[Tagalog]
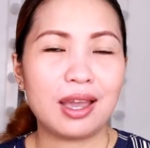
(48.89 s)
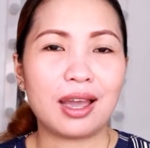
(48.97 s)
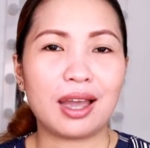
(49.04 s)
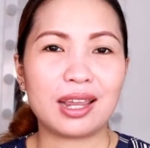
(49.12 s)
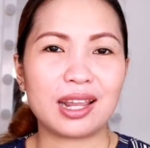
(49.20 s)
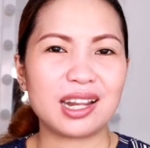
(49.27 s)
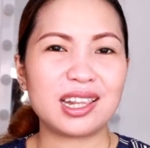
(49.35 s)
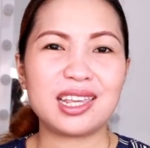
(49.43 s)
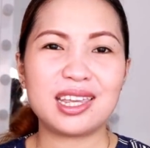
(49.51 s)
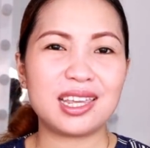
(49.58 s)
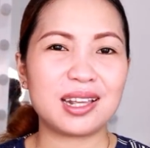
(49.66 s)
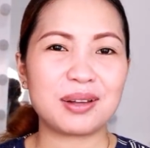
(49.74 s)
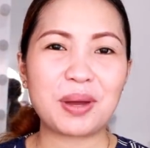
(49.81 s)
Ayan,
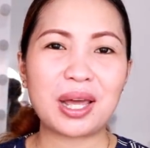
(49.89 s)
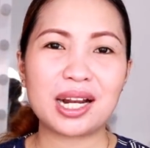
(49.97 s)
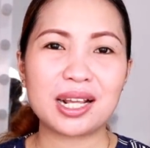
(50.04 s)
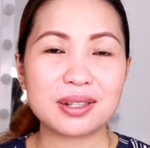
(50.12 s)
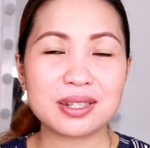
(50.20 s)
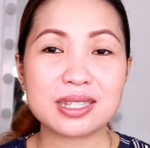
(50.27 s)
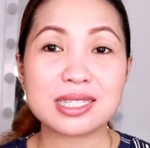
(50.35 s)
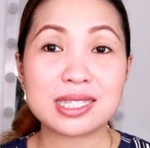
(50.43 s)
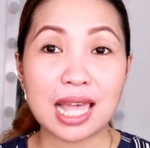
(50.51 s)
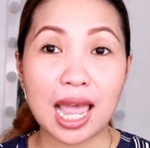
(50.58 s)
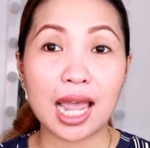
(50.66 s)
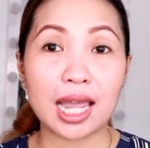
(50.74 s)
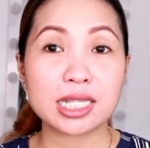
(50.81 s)
hindi, parang
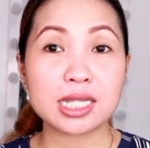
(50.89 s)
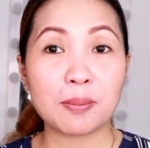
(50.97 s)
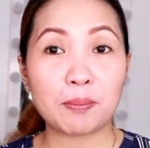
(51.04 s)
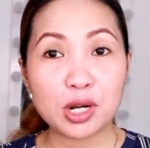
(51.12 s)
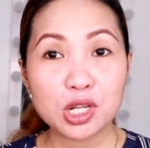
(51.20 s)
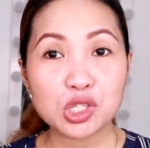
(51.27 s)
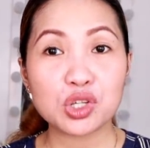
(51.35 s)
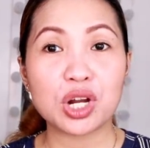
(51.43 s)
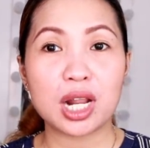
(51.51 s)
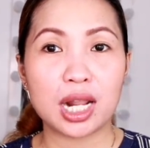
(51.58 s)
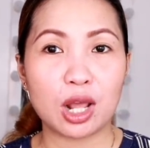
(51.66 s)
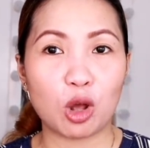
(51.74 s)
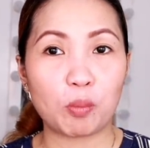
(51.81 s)
sa akin, sa
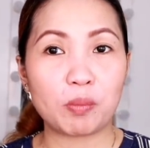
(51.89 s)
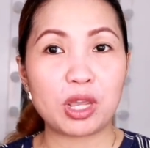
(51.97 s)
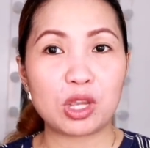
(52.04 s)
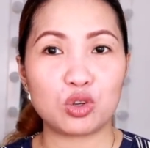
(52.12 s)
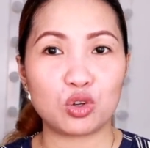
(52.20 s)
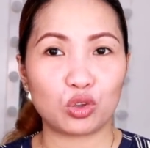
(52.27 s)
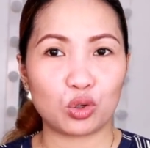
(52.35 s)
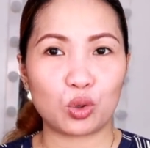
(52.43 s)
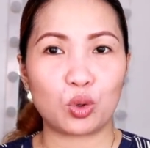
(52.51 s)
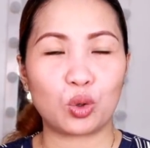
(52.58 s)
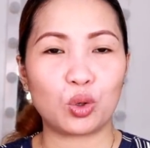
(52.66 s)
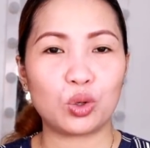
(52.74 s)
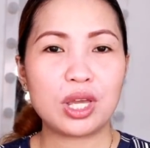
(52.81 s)
personal na opinion
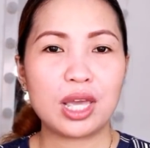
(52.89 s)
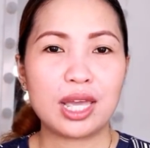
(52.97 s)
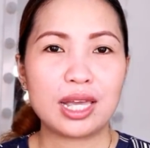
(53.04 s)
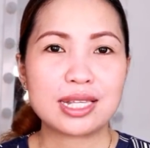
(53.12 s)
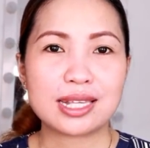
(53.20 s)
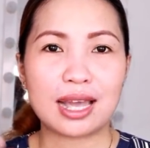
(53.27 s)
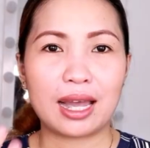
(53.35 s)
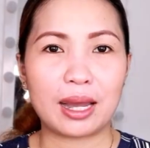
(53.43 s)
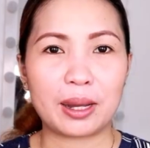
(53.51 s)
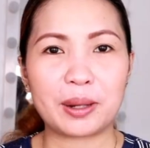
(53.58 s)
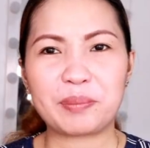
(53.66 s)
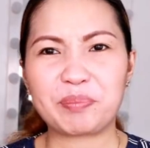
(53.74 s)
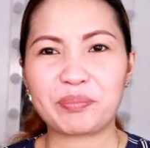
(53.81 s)
ko,
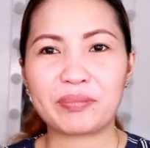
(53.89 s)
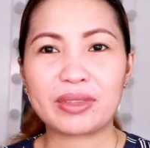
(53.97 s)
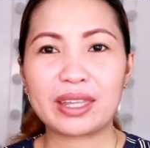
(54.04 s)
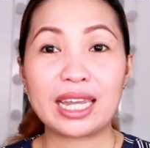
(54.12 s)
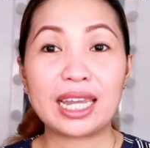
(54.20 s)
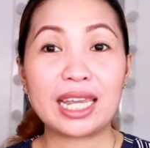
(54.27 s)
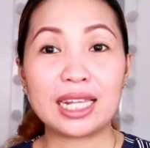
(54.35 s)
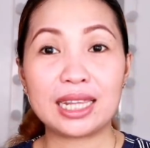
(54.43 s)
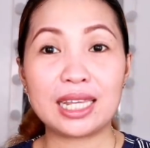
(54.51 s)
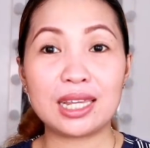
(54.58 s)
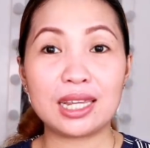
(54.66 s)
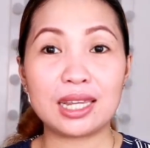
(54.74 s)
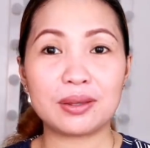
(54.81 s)
um,
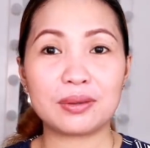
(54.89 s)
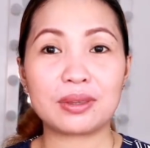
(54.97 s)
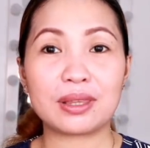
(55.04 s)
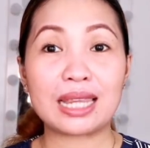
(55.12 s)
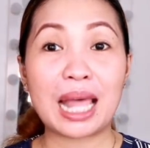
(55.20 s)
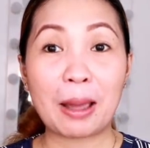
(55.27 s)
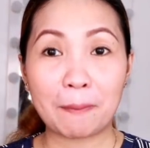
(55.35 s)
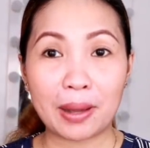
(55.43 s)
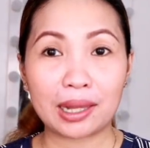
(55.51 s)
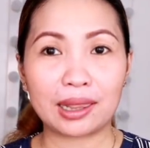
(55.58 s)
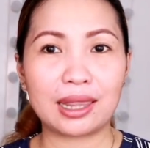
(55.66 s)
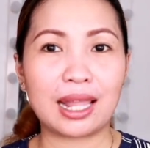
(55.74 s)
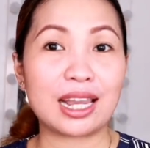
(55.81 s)
hindi
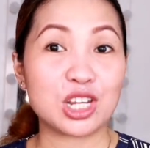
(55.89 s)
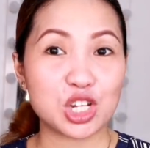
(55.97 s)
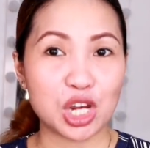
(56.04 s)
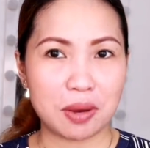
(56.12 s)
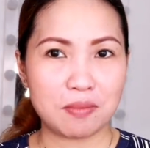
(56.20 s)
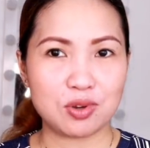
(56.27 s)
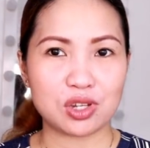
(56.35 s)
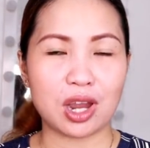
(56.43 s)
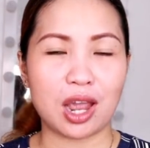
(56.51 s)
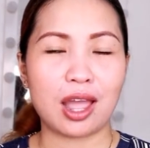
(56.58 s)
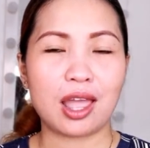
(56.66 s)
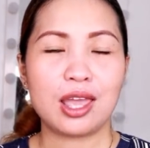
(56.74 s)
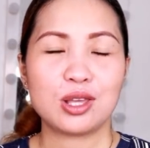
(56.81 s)
dapat na i-shave
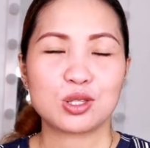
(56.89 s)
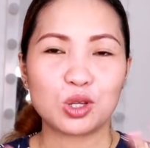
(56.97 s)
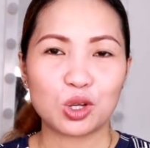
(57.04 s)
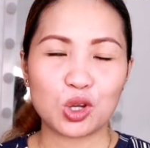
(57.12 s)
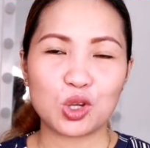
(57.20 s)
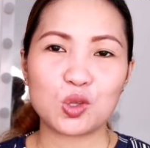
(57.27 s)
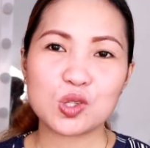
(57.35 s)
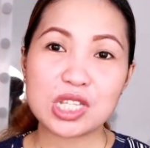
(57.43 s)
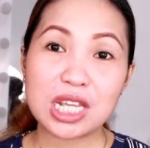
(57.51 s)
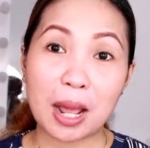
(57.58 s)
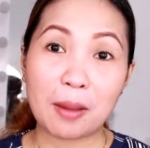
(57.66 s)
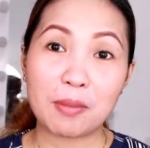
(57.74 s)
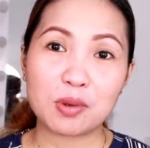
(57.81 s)
siya. So, yun yung
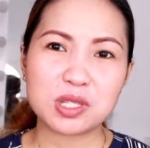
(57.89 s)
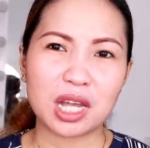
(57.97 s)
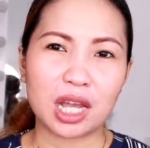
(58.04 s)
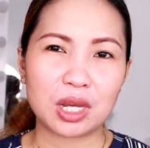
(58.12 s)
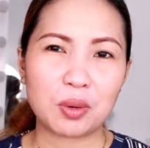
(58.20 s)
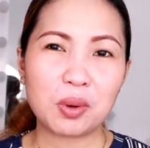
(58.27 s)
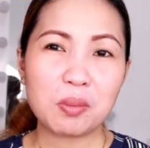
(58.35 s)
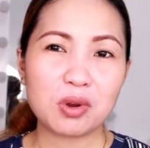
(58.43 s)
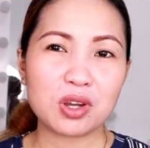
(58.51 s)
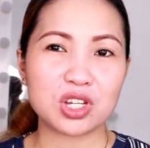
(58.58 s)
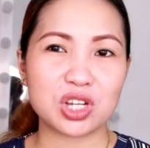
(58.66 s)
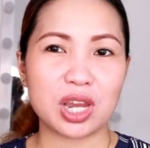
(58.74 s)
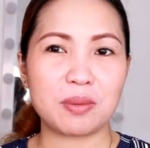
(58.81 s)
sinabi ko sa kanya, wag mong
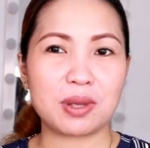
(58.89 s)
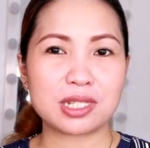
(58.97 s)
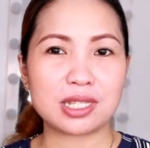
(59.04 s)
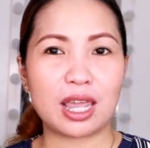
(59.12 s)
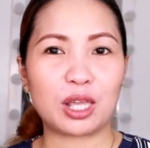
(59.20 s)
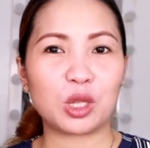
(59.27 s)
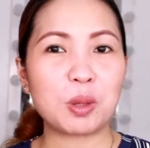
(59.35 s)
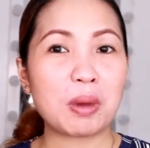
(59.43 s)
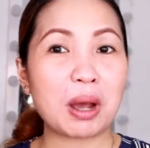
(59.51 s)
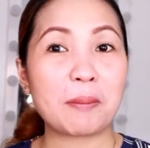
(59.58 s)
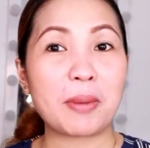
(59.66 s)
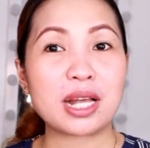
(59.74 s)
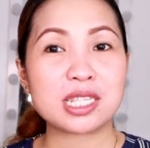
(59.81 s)
i-shave kasi ito yung
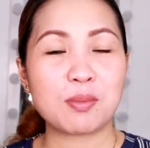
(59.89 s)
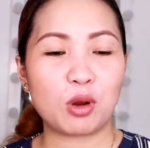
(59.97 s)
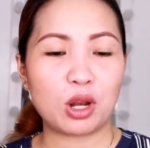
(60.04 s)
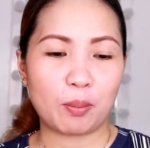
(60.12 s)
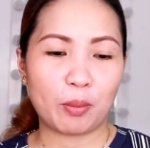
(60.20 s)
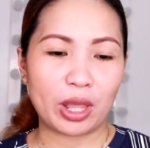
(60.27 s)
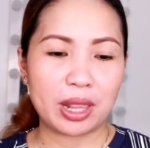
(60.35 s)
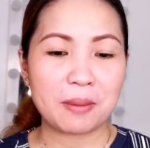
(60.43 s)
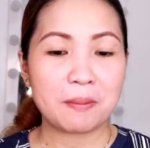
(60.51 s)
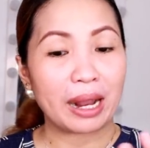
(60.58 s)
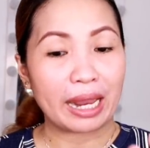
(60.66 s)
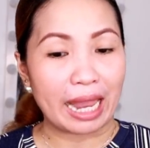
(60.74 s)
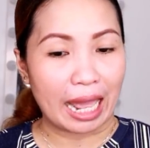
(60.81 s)
mga possible na pwedeng
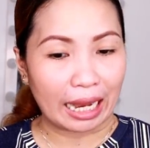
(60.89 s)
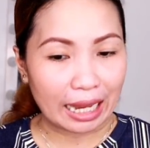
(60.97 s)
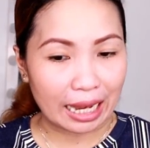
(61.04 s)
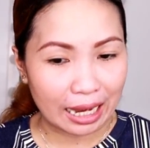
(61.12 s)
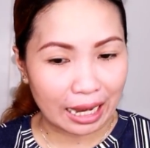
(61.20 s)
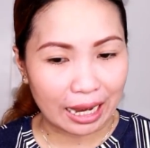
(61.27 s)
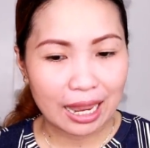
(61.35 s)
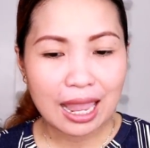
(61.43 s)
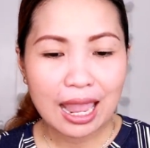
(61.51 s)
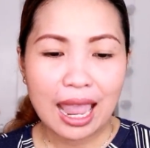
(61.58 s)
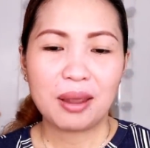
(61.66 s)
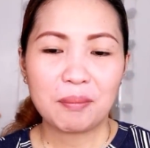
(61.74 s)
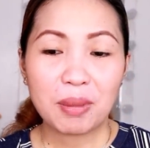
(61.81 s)
mangyari.
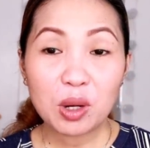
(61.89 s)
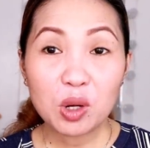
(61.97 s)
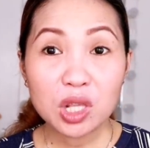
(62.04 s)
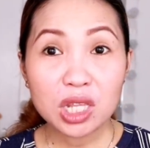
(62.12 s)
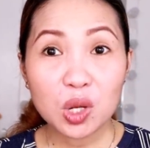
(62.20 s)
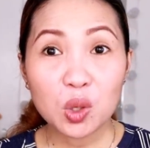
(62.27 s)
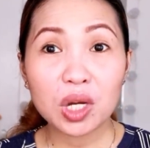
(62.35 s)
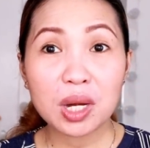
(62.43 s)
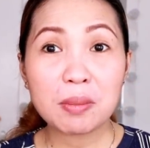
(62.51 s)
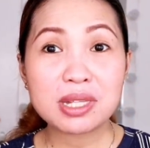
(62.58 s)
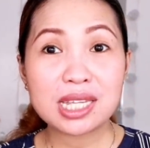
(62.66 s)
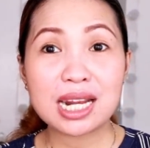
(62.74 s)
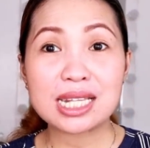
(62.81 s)
Pero hindi ko rin
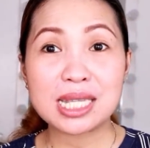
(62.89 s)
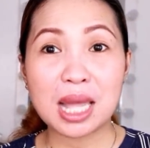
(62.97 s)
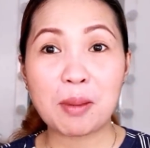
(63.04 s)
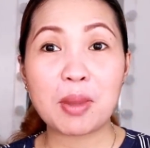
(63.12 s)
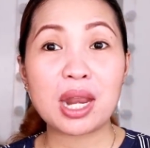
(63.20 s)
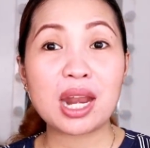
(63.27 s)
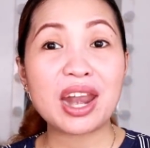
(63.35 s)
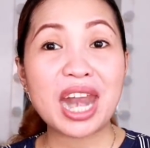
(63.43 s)
naman sinasabi na